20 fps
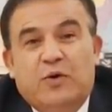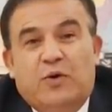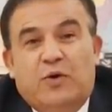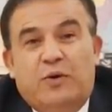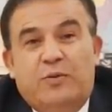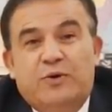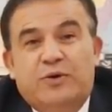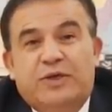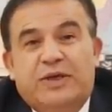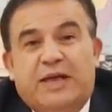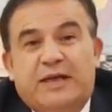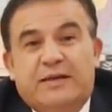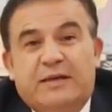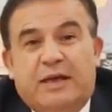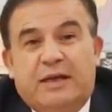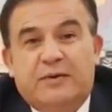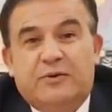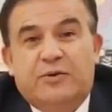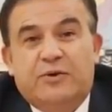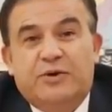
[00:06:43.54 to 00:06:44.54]
Omuza
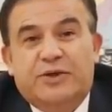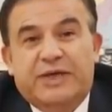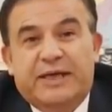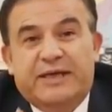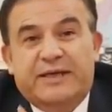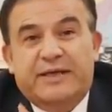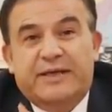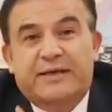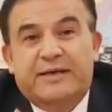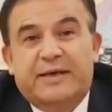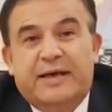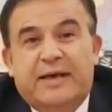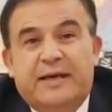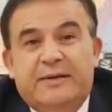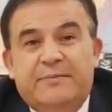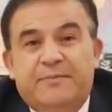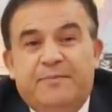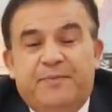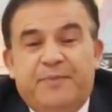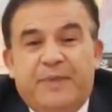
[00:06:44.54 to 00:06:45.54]
tatlo şeklinde
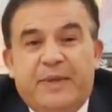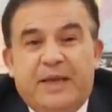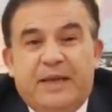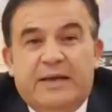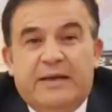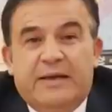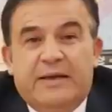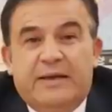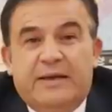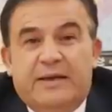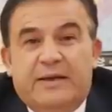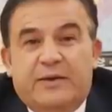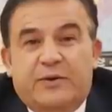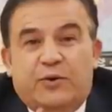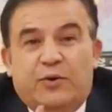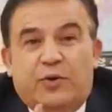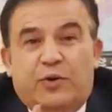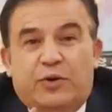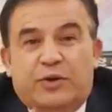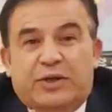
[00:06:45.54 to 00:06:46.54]
e,
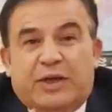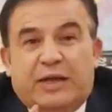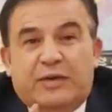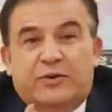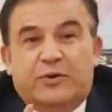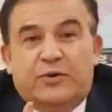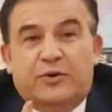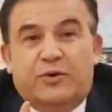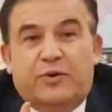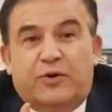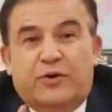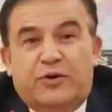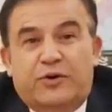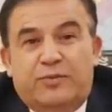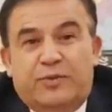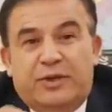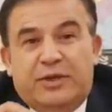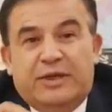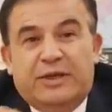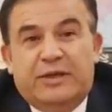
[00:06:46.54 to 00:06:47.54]
gör, tatlo
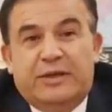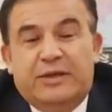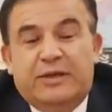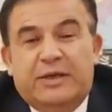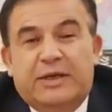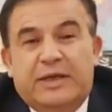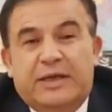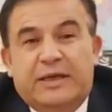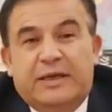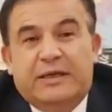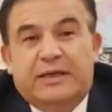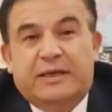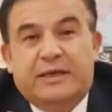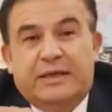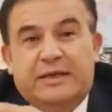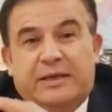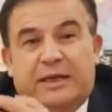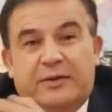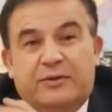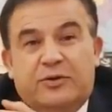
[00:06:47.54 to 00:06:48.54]
görünümlü e,
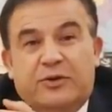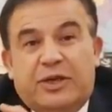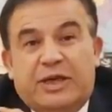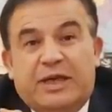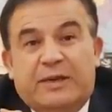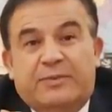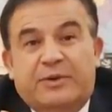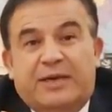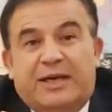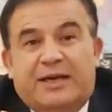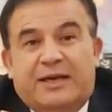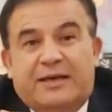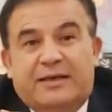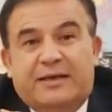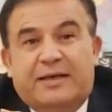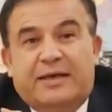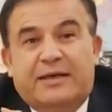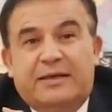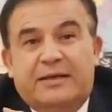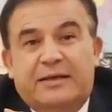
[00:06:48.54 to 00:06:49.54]
tatloda
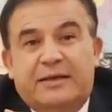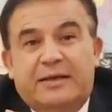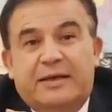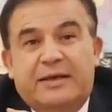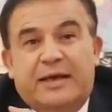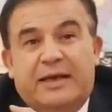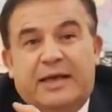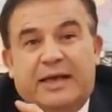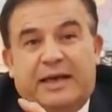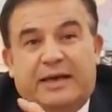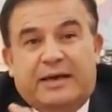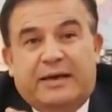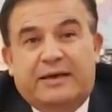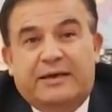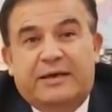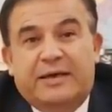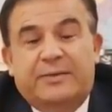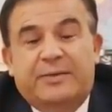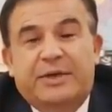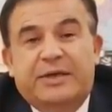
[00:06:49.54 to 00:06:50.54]
yapılaraktan
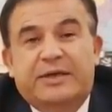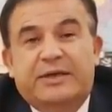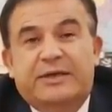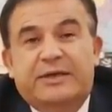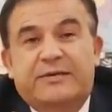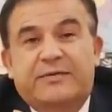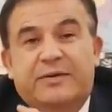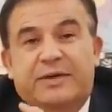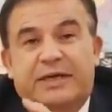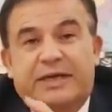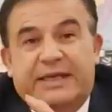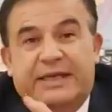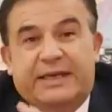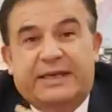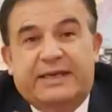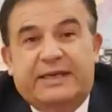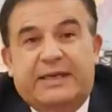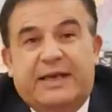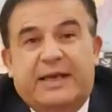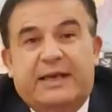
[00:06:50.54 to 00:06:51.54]
herhangi bir
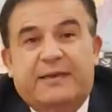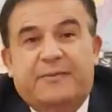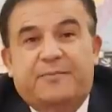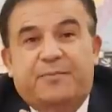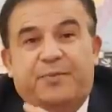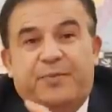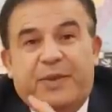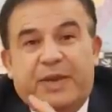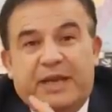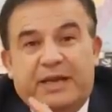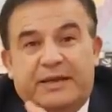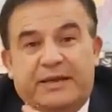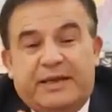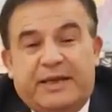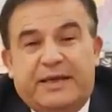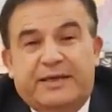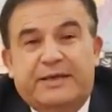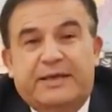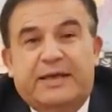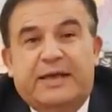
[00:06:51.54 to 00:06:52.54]
diride
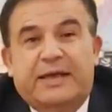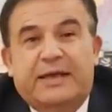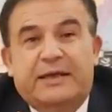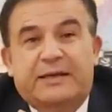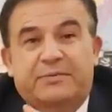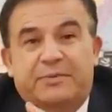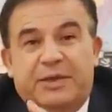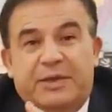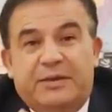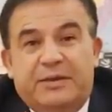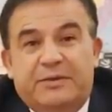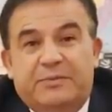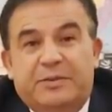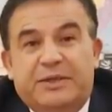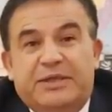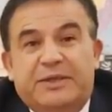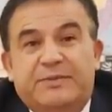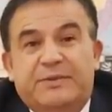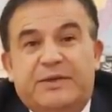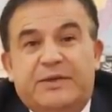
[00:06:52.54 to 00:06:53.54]
tende bir
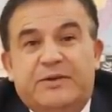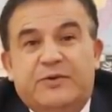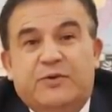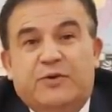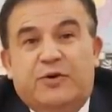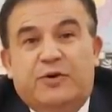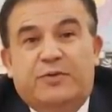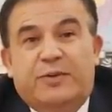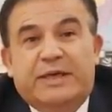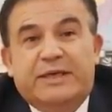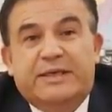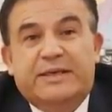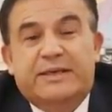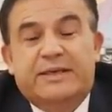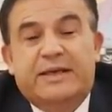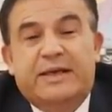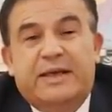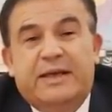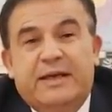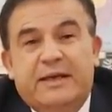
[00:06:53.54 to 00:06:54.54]
biçimsizlik
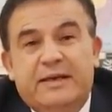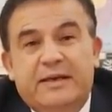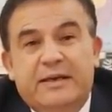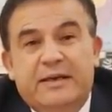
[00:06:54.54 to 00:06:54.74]
olmasın diye